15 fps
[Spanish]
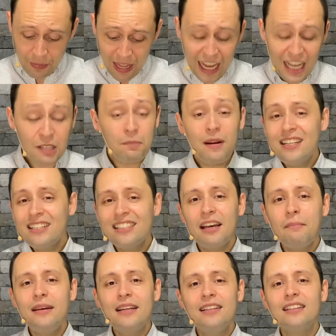Es
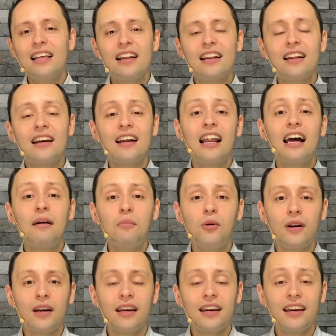precisamente el reclamo
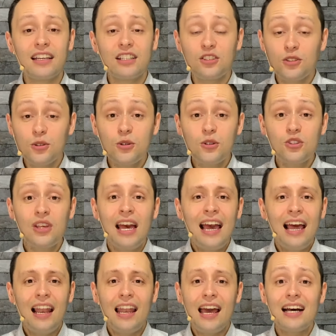que Jesús
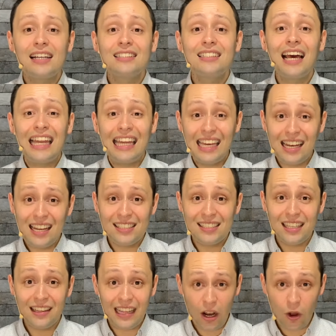le hace a la
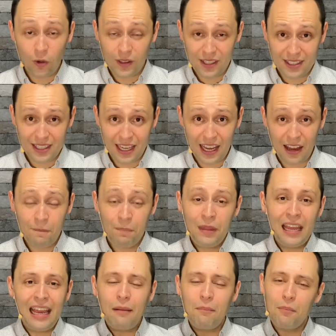iglesia de la Odisea.
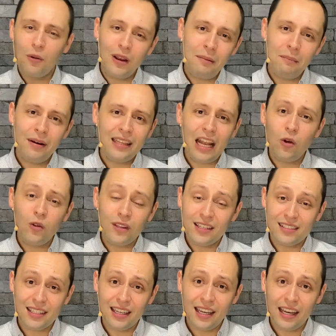El problema de la
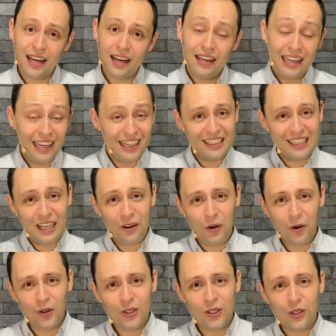Odisea, entre
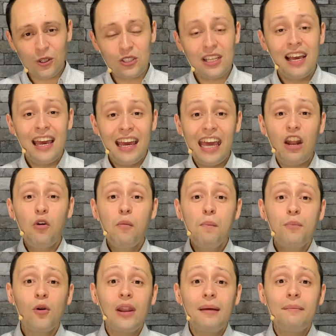otros, era un
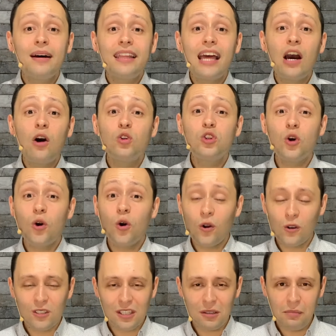problema de
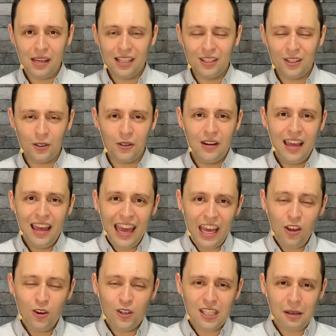autoconocimiento.
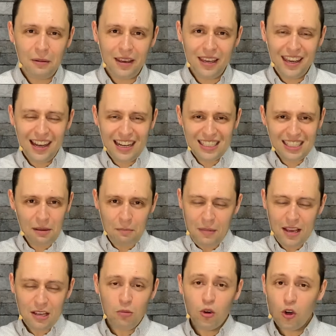Ellos se veían a sí
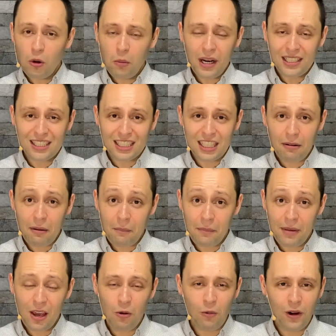mismos como que se estaban
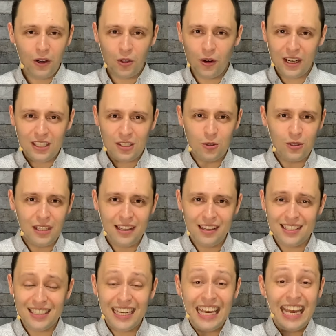bien cuando Jesús le
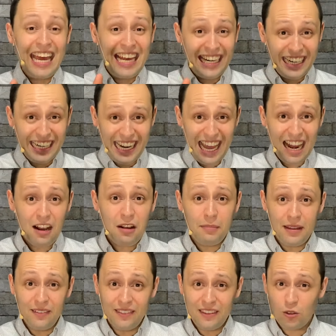dice,
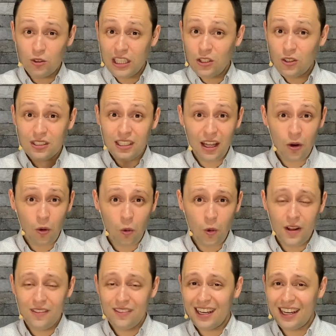realmente ustedes no se dan
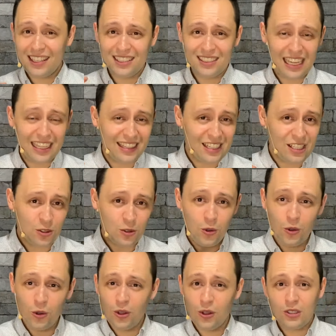cuenta que están
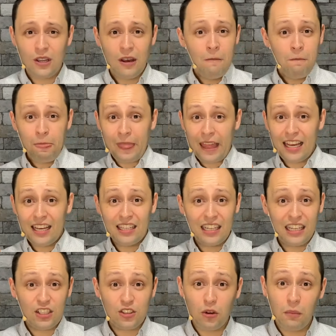desnudos, que,
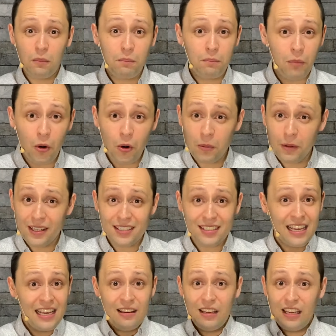son pobres,
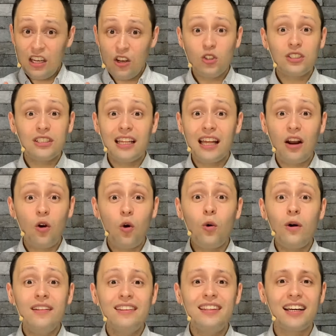eh, no se dan
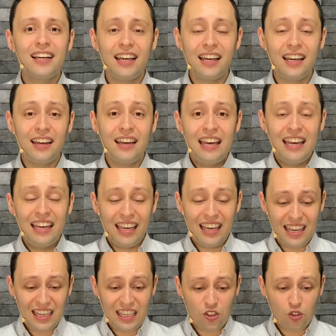cuenta que,
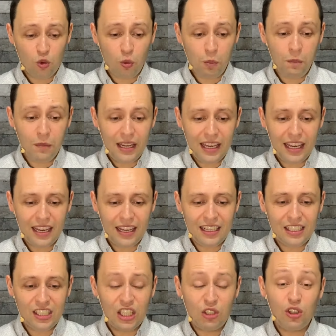que su eh,
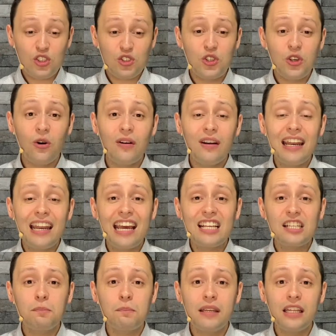situación
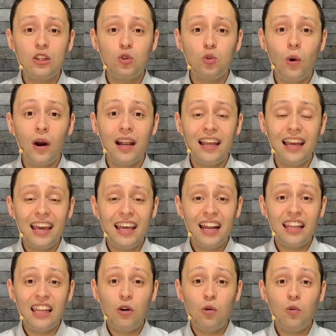espiritual era
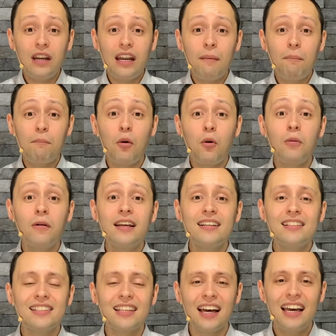de una
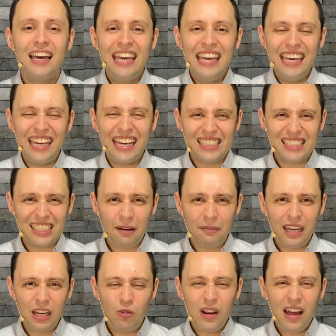pobreza y que estaban
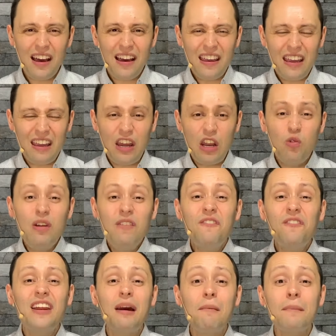en, una, en un
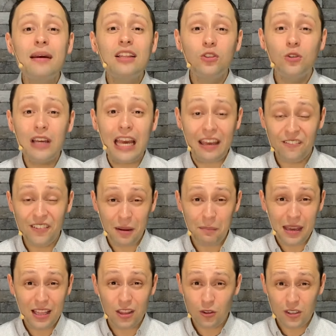enfriamiento,
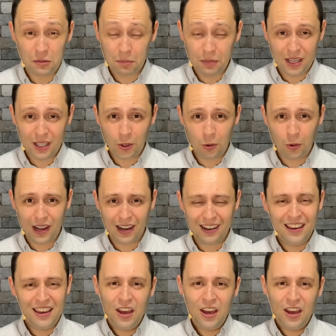enfriamiento espiritual.